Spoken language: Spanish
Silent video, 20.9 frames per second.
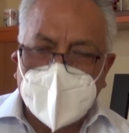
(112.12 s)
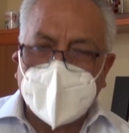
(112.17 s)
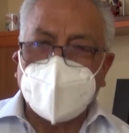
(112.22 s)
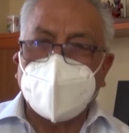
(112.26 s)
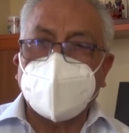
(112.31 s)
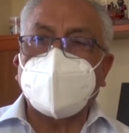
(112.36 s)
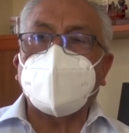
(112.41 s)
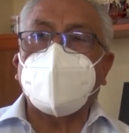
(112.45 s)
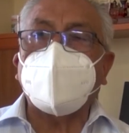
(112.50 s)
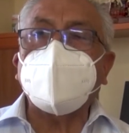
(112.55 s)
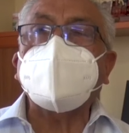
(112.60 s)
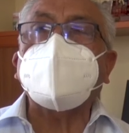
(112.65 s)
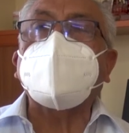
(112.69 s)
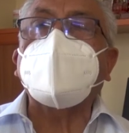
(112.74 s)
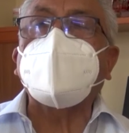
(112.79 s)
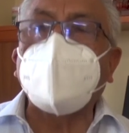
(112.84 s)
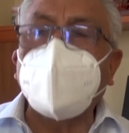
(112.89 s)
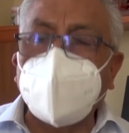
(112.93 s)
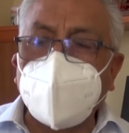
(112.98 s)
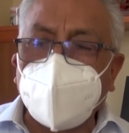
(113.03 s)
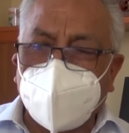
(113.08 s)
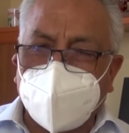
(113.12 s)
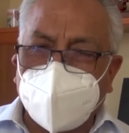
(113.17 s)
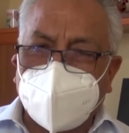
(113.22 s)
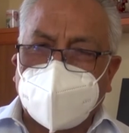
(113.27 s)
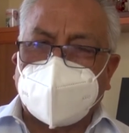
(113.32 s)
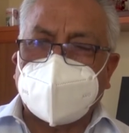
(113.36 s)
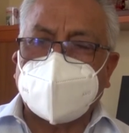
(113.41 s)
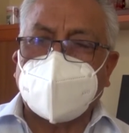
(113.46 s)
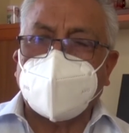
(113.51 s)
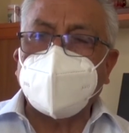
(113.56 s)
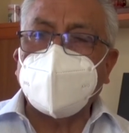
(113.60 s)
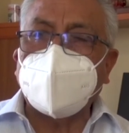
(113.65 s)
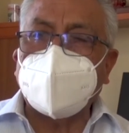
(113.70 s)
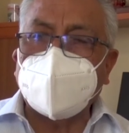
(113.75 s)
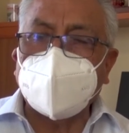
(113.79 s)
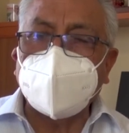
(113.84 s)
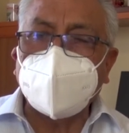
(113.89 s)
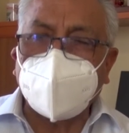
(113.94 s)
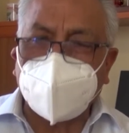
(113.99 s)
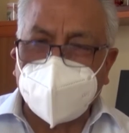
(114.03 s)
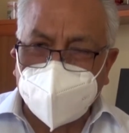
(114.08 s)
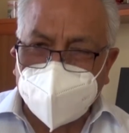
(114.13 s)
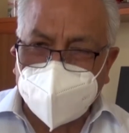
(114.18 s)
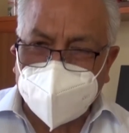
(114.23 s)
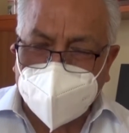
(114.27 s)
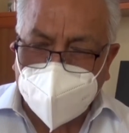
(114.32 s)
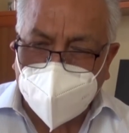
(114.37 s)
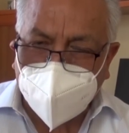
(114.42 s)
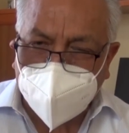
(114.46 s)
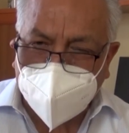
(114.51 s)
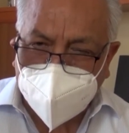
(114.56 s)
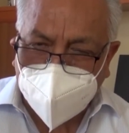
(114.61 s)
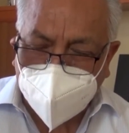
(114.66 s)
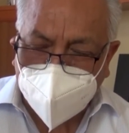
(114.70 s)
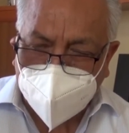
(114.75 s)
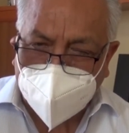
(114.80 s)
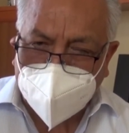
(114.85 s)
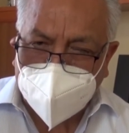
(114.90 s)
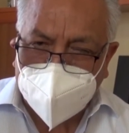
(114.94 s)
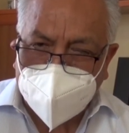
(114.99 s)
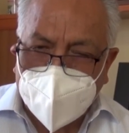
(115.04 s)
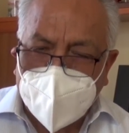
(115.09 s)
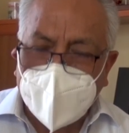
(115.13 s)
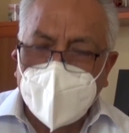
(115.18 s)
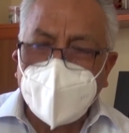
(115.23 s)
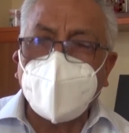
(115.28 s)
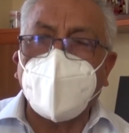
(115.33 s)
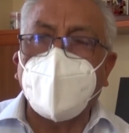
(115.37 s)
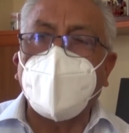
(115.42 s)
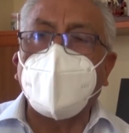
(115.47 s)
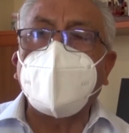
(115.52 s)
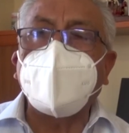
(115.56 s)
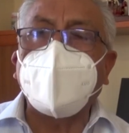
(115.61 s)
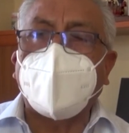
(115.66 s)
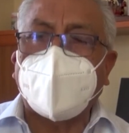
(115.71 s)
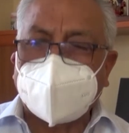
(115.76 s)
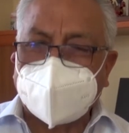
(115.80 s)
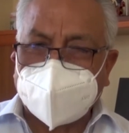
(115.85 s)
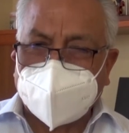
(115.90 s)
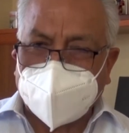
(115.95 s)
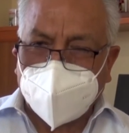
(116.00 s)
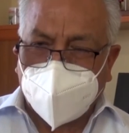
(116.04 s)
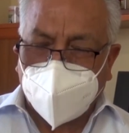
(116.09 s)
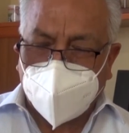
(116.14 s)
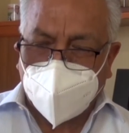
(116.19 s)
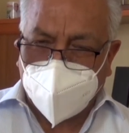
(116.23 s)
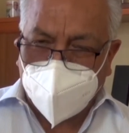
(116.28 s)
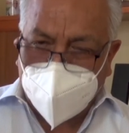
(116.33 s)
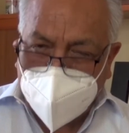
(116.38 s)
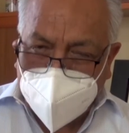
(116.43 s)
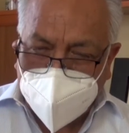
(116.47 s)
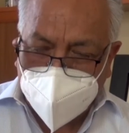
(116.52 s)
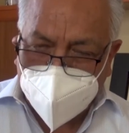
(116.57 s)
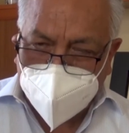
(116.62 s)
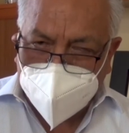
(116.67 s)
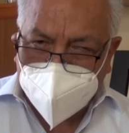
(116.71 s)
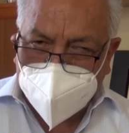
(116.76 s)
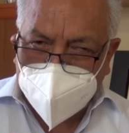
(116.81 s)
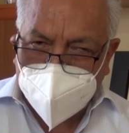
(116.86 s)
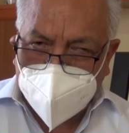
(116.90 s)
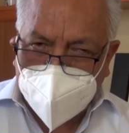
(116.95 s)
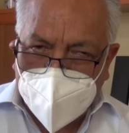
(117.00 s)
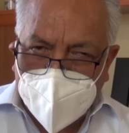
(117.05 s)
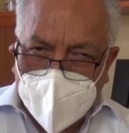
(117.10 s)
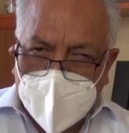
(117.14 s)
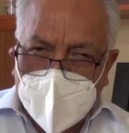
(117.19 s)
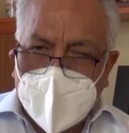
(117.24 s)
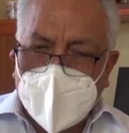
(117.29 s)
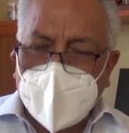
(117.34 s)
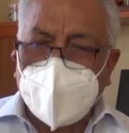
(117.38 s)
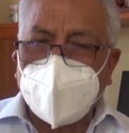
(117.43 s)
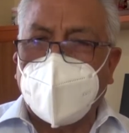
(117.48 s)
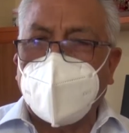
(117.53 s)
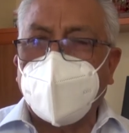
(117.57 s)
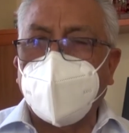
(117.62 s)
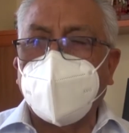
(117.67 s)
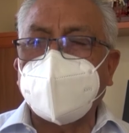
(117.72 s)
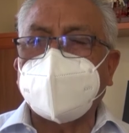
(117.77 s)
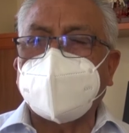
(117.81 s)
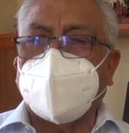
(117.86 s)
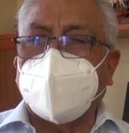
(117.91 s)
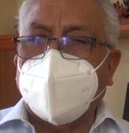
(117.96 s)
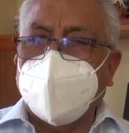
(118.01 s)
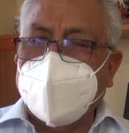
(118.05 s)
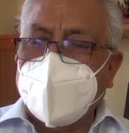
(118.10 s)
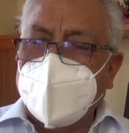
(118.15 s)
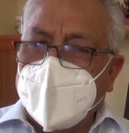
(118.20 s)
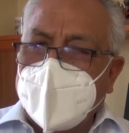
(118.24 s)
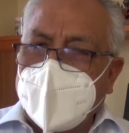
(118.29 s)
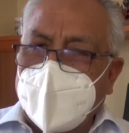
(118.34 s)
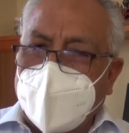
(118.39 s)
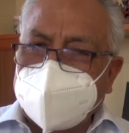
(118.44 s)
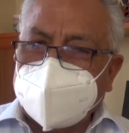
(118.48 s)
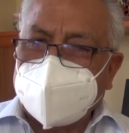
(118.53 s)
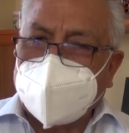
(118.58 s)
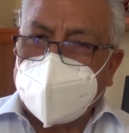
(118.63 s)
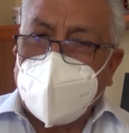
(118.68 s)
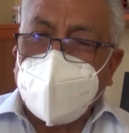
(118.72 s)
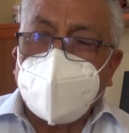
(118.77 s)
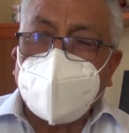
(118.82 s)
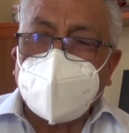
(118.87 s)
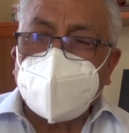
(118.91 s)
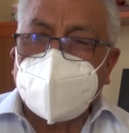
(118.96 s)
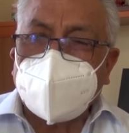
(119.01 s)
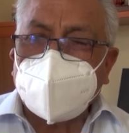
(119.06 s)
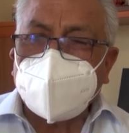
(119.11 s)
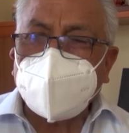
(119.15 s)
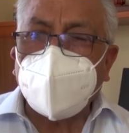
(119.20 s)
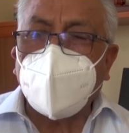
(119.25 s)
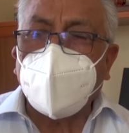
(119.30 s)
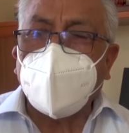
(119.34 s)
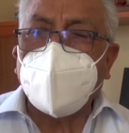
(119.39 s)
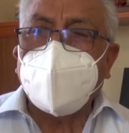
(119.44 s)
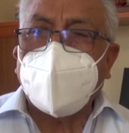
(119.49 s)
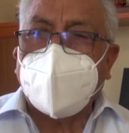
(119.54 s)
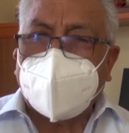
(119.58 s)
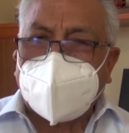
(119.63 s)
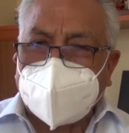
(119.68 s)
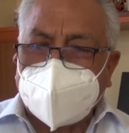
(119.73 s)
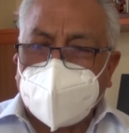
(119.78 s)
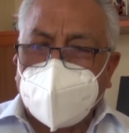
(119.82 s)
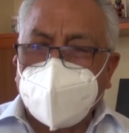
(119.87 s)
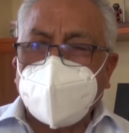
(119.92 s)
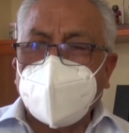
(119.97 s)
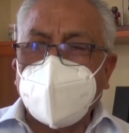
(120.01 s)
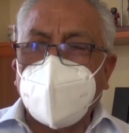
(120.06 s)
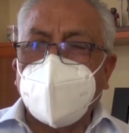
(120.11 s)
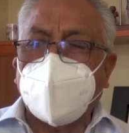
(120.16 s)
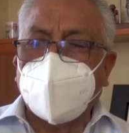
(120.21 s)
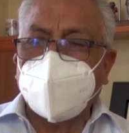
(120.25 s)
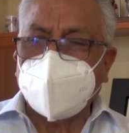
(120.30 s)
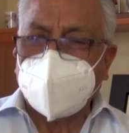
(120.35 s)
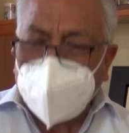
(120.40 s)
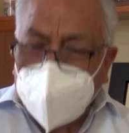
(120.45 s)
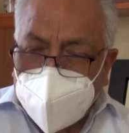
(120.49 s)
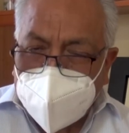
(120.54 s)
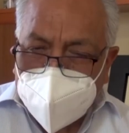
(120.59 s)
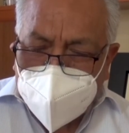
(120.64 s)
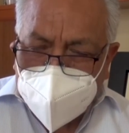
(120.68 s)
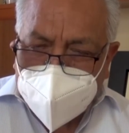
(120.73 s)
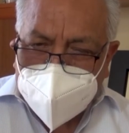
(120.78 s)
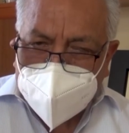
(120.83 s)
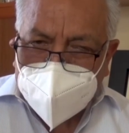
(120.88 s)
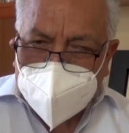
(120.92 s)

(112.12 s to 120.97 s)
Y estoy seguro que también el Consejo Regional comparte con los mismos. Vamos a hacer el proceso lo más rápido posible